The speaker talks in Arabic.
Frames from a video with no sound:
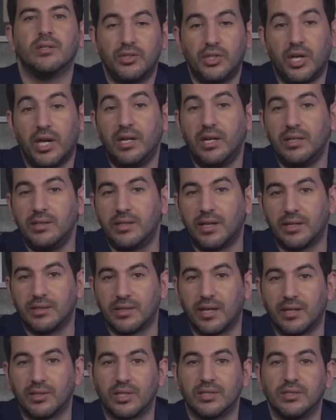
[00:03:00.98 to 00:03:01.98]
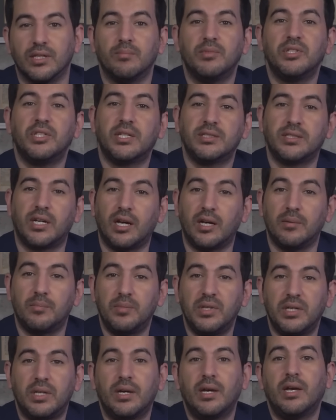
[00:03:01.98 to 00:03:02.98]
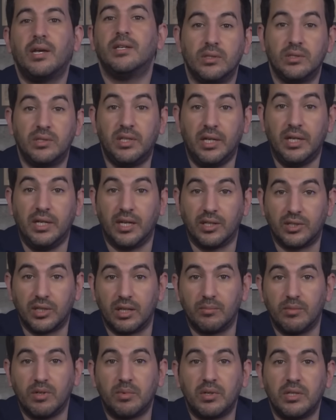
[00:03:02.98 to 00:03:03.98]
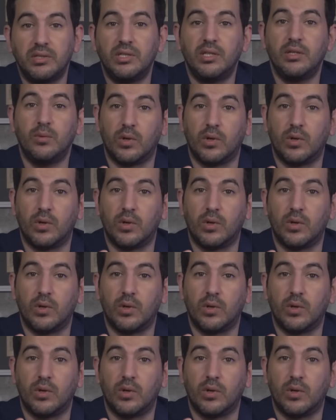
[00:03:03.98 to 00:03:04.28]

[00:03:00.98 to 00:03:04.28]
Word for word: شحال هذه كانت 10 باش يرحب بك زيد عليها شحال ما بغيتي